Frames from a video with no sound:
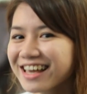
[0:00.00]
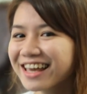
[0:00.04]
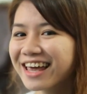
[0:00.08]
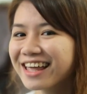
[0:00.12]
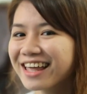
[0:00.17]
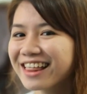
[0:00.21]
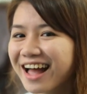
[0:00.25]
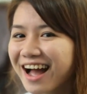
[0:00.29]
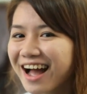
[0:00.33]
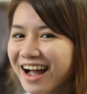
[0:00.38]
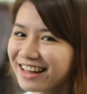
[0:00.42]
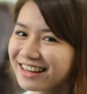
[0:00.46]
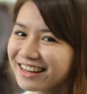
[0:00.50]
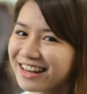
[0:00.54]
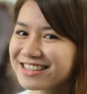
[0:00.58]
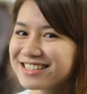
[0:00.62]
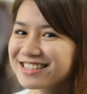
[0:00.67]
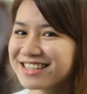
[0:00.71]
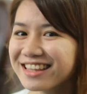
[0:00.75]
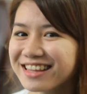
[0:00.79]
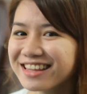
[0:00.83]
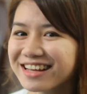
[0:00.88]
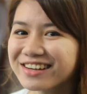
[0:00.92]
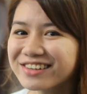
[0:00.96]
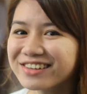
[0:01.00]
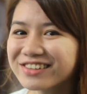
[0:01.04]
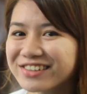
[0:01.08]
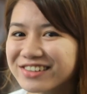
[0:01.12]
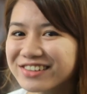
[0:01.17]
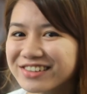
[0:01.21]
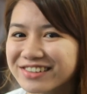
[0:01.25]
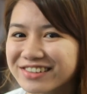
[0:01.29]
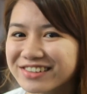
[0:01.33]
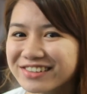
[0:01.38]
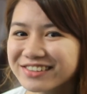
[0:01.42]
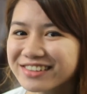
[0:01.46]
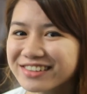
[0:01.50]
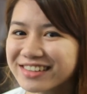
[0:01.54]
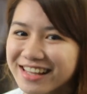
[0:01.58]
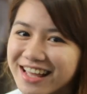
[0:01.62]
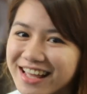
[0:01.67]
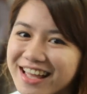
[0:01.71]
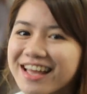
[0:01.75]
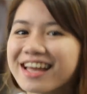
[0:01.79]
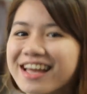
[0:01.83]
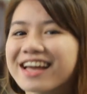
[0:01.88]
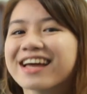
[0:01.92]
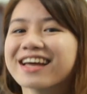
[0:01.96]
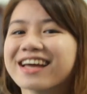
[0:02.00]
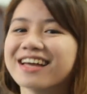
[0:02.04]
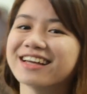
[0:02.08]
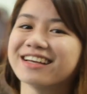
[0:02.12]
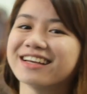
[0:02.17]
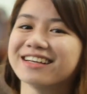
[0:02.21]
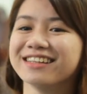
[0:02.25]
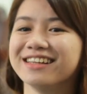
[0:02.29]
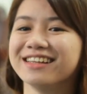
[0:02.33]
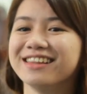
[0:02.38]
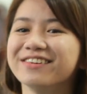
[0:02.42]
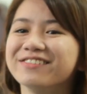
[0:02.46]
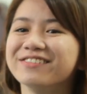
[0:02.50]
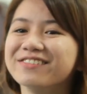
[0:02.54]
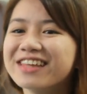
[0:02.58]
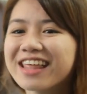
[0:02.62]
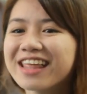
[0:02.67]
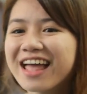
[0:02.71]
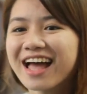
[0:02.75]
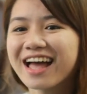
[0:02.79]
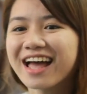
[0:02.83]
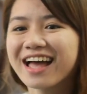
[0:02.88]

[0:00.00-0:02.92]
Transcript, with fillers: Kailangan nandyan ako, kundi, alam mo na.